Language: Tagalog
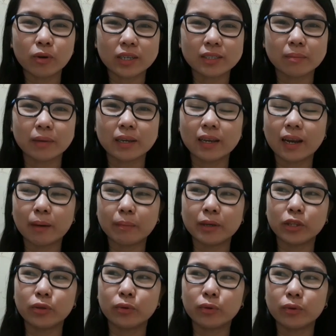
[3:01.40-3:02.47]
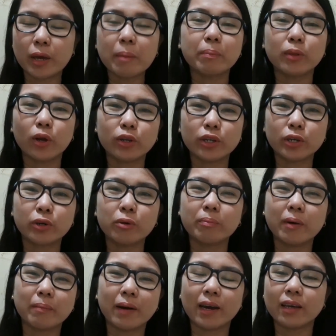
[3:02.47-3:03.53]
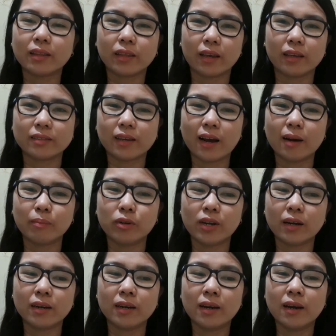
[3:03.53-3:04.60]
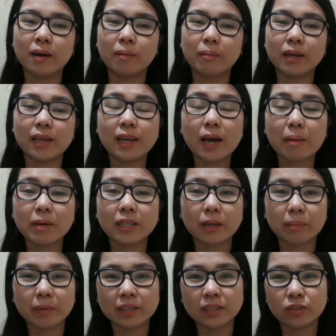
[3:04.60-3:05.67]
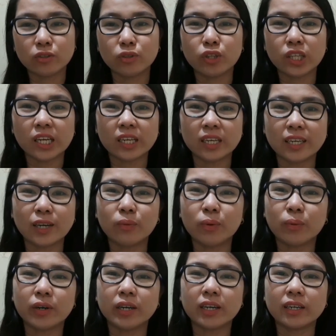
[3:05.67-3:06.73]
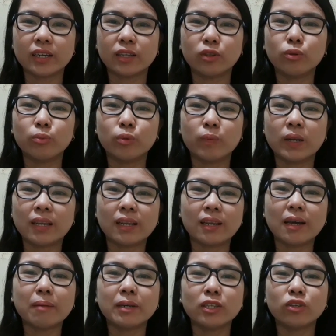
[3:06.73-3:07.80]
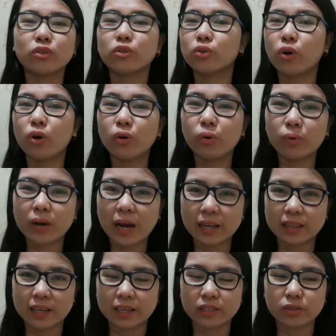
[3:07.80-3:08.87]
mo kasi malalaman yung employer kung mabait eh. Saka mo lang malalaman kapag nandoon ka na, nagwo-work ka na, doon mo malalaman yung totoong ugali.